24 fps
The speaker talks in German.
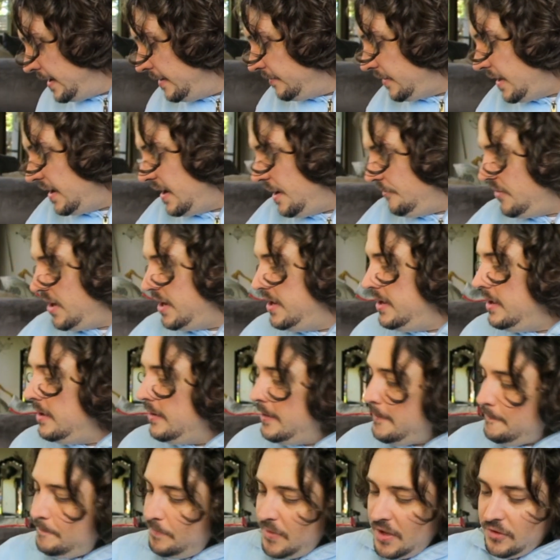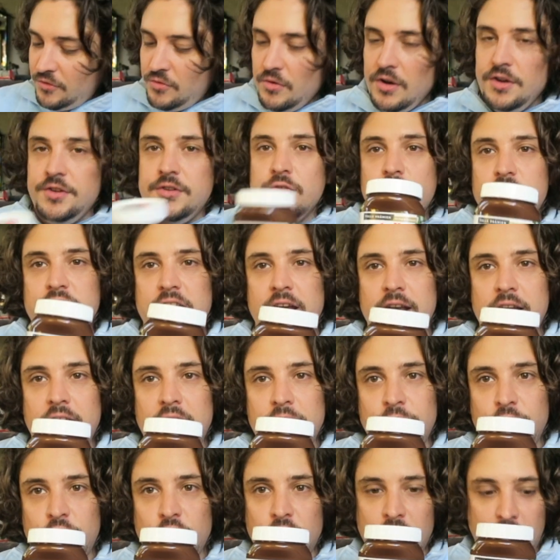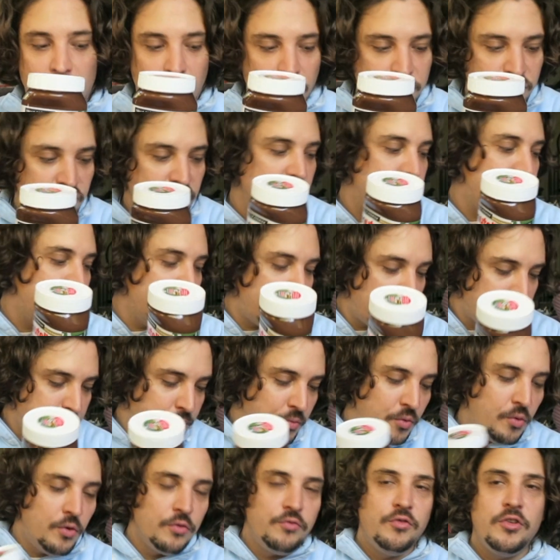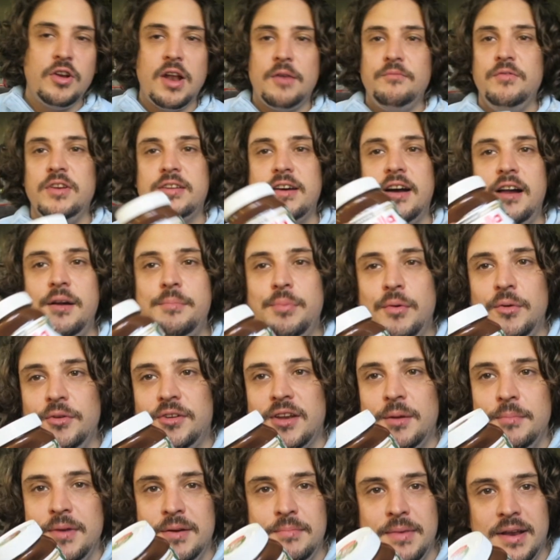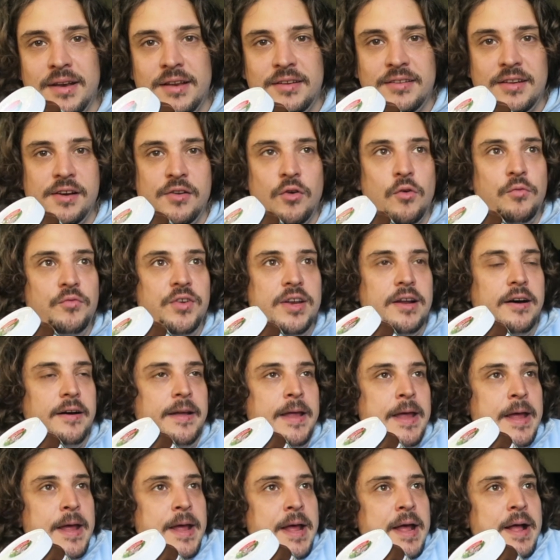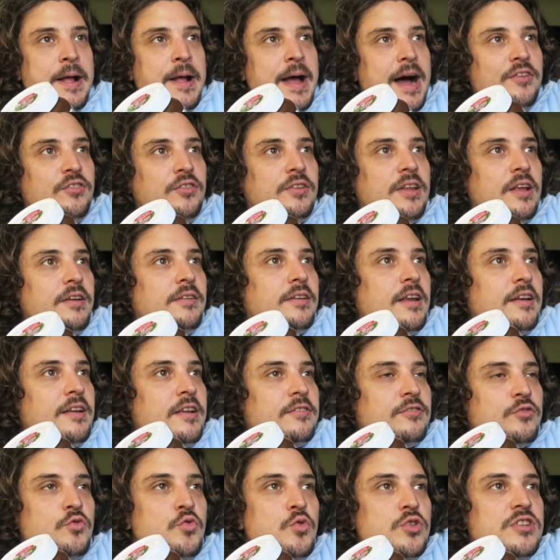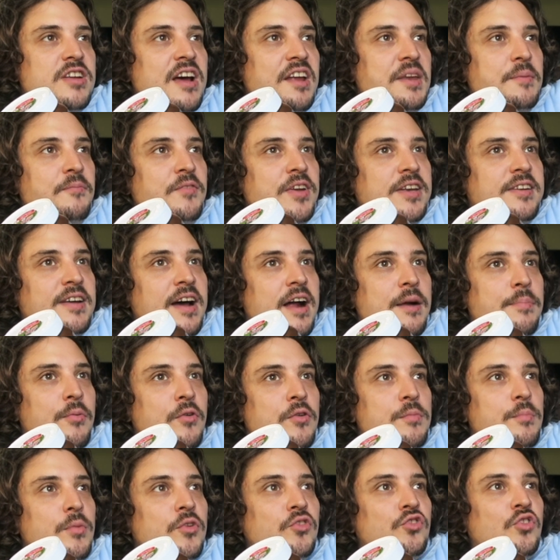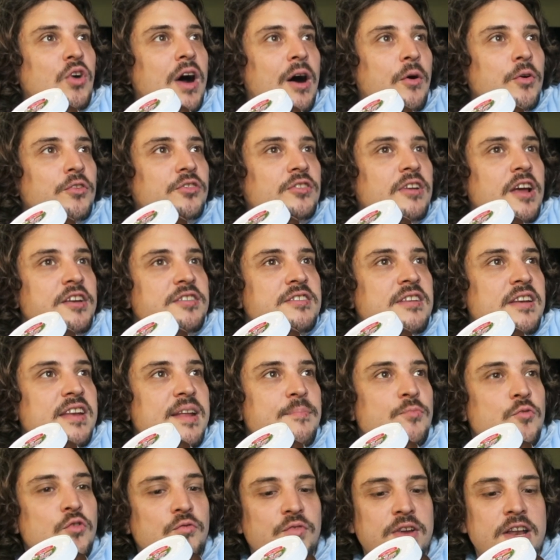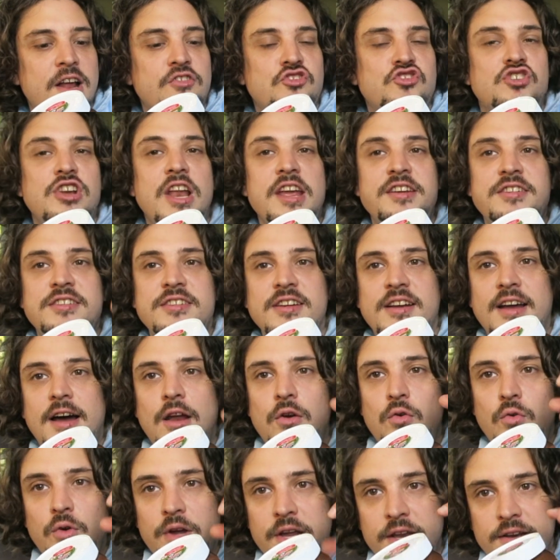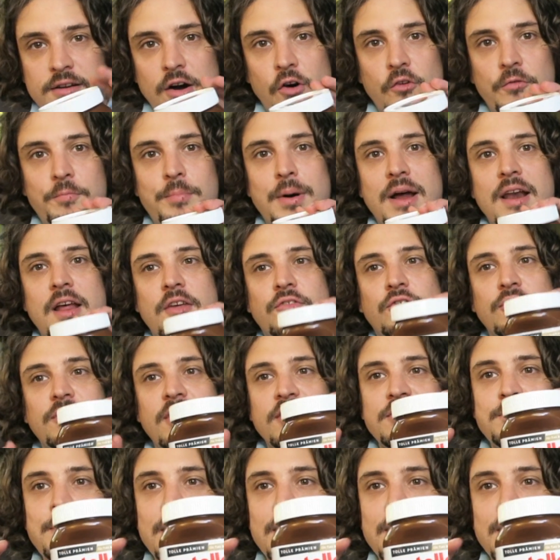Dann haben wir hier natürlich Nutella für den Aufstrich, für das Brot, für das Vitalbrot, damit man das halt auch wieder... Also das Gute an dem Vitalbrot musst du ausgleichen, indem du wieder schlechte Kalorien draufballerst. Und das